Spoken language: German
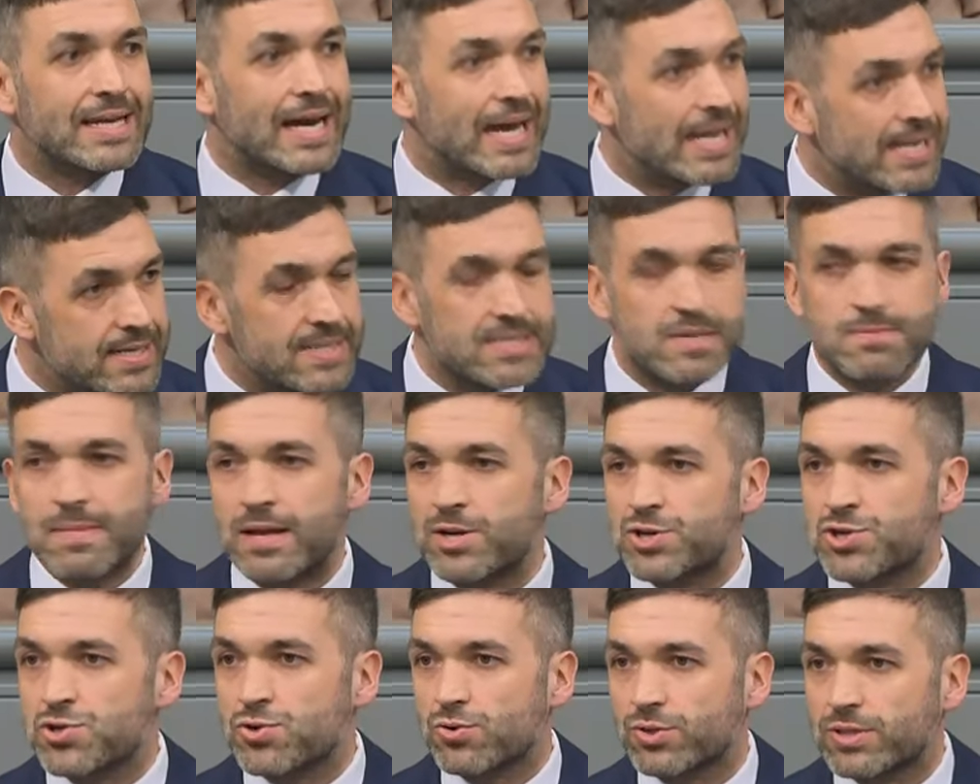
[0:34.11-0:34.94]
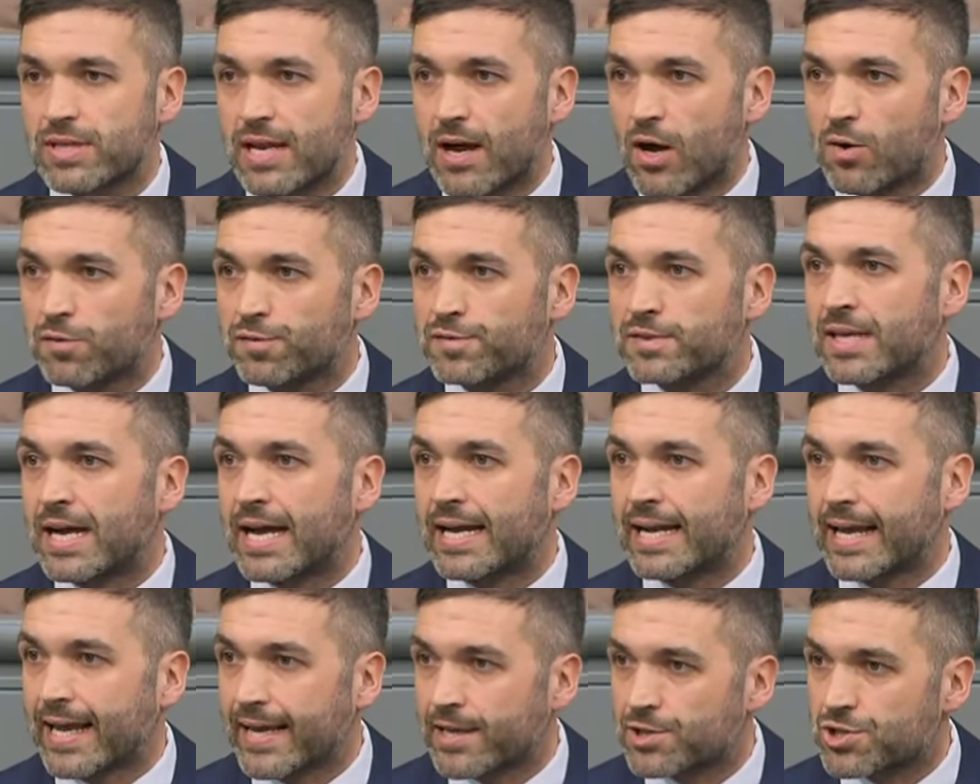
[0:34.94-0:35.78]
all diese Menschen durchlaufen
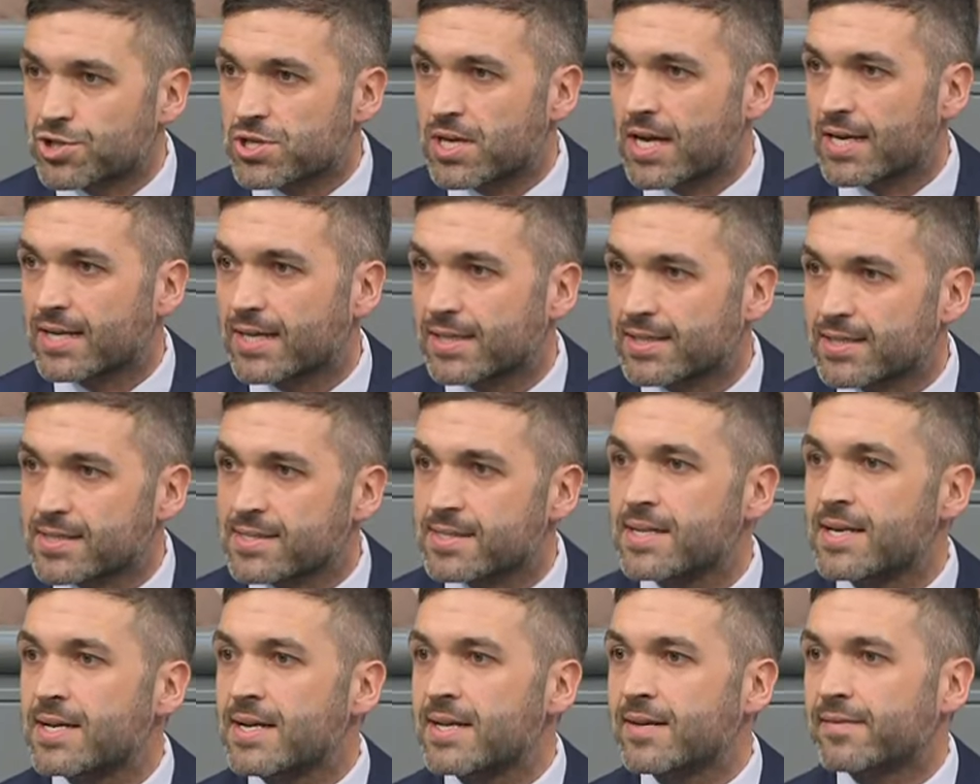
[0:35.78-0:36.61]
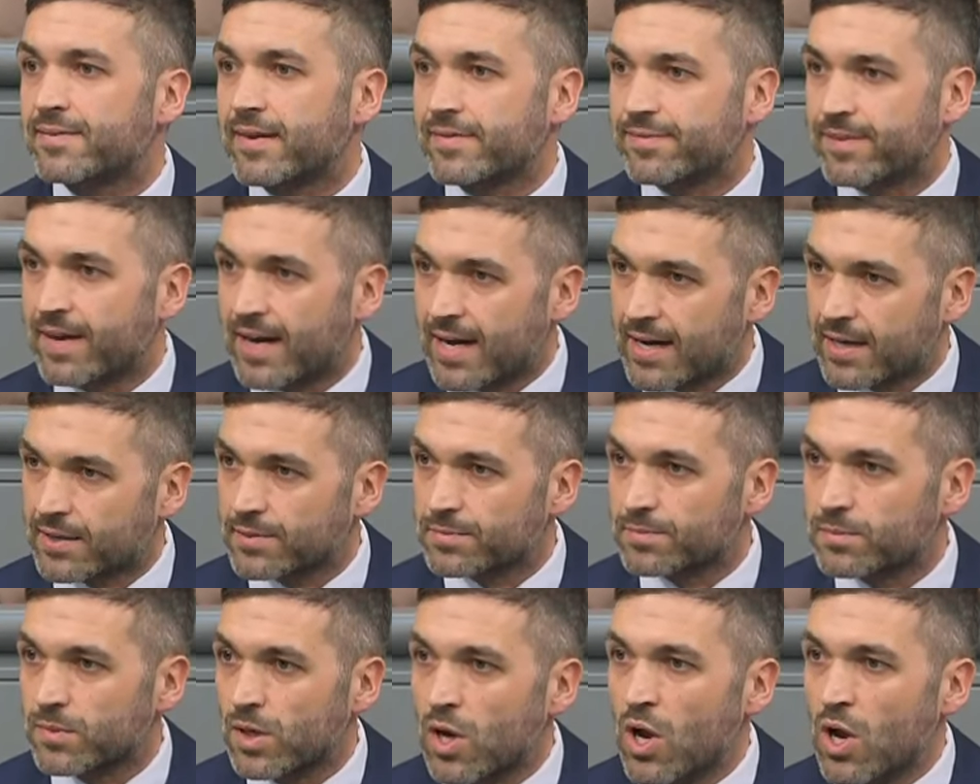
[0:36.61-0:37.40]
ein rechtsstaatliches Verfahren.